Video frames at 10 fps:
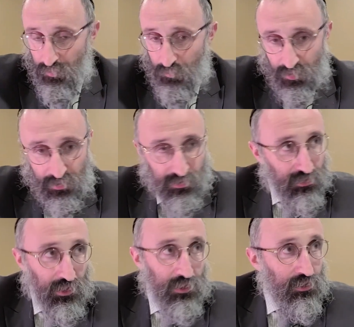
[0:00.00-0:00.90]
мы
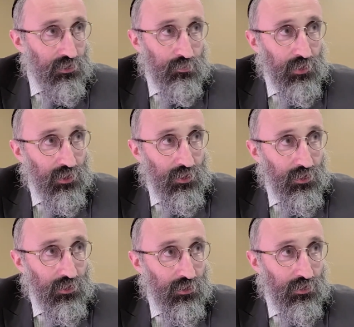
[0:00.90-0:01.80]
здесь
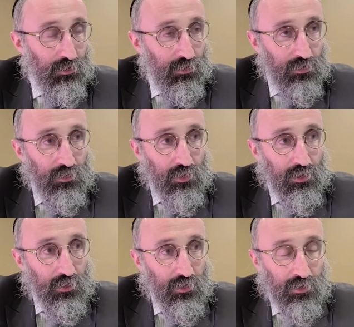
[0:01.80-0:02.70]
имели э,
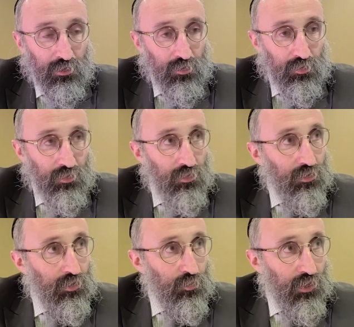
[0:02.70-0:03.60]
э,
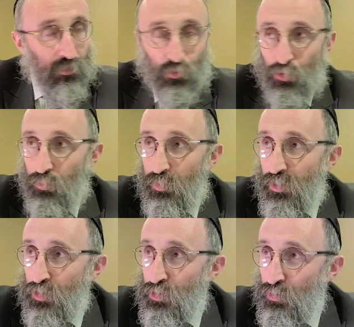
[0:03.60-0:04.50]
мировую
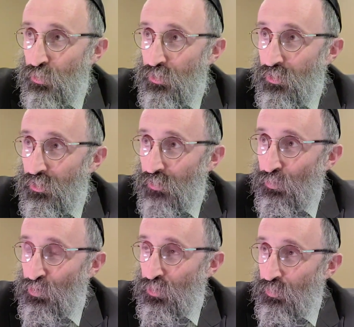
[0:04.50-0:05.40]
биржу не для
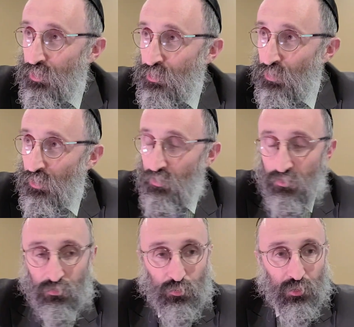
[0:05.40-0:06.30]
того, чтобы мы строили
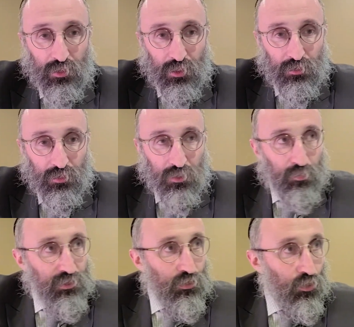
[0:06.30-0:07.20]
в Манхэттене
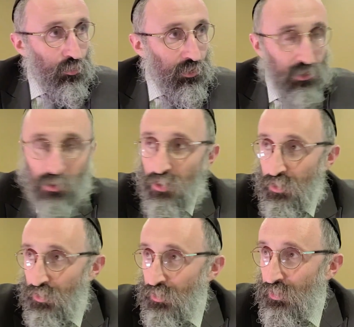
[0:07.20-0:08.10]
небоскребы,
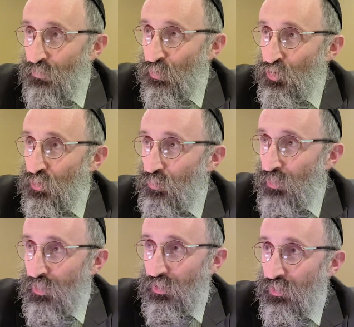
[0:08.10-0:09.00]
не для того, чтобы
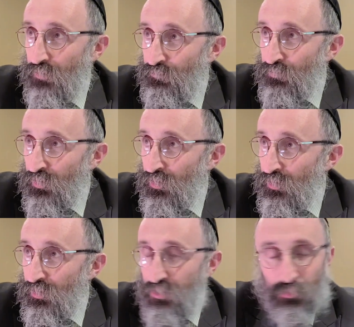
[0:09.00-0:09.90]
мы
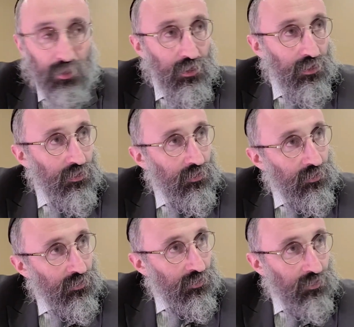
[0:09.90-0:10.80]
себе
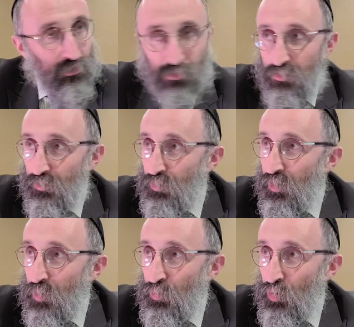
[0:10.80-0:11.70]
э,
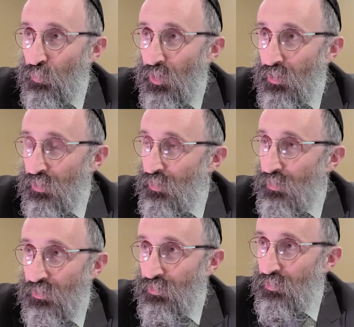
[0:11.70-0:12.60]

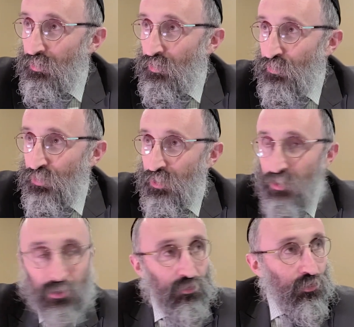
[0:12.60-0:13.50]
покупали э,
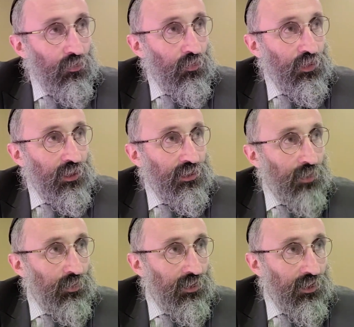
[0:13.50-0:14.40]
все, все
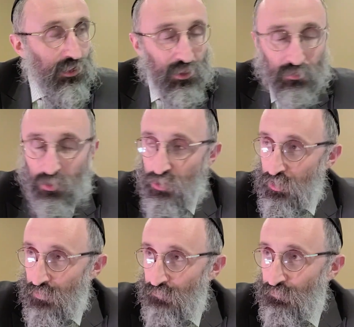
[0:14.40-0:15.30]
самые дорогие вещи.